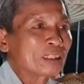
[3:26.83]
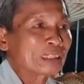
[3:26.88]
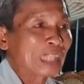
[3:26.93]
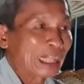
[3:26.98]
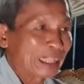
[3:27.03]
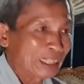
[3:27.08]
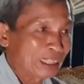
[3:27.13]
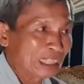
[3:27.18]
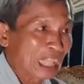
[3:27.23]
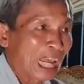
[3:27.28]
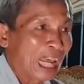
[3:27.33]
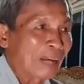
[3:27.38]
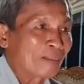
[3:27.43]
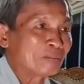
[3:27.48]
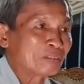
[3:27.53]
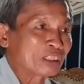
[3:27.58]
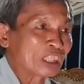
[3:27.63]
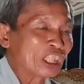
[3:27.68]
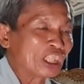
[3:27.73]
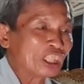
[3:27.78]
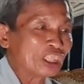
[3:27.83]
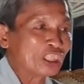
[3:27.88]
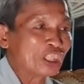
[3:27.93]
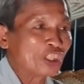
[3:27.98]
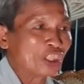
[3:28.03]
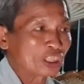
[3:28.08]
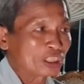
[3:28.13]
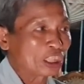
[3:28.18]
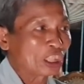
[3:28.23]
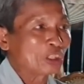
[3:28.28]
tánh tham trừ
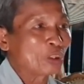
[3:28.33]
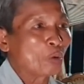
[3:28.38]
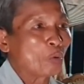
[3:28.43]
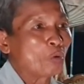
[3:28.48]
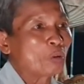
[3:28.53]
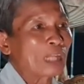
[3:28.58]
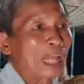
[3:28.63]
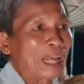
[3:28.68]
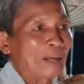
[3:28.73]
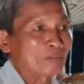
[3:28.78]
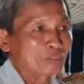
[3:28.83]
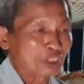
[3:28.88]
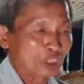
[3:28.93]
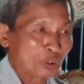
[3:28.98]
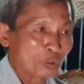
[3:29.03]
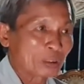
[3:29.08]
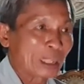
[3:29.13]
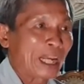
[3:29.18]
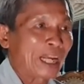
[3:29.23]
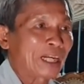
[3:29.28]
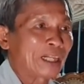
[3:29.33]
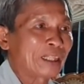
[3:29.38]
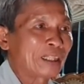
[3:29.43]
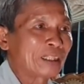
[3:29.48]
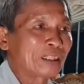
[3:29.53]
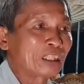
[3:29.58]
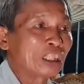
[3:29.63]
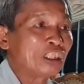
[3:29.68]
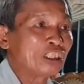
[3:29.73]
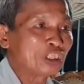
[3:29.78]
được thì đủ làm siêu thăng
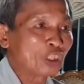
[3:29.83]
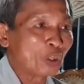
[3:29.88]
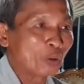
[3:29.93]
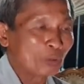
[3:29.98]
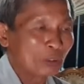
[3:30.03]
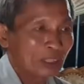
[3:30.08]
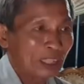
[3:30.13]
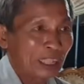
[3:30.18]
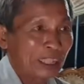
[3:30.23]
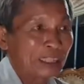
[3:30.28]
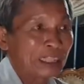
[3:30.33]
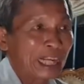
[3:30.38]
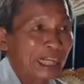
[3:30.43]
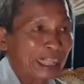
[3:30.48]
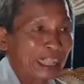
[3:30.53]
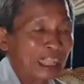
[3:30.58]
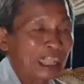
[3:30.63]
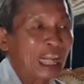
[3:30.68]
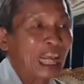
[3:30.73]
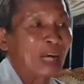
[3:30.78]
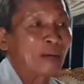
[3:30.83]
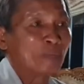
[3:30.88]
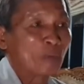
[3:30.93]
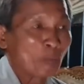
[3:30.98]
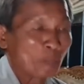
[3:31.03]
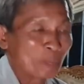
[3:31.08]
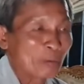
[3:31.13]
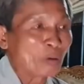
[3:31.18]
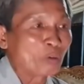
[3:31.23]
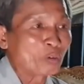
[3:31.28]
kính thưa quý vị đây là
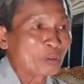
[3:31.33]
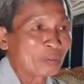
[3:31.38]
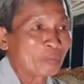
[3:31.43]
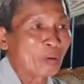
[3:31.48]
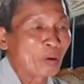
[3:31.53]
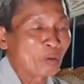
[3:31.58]
một một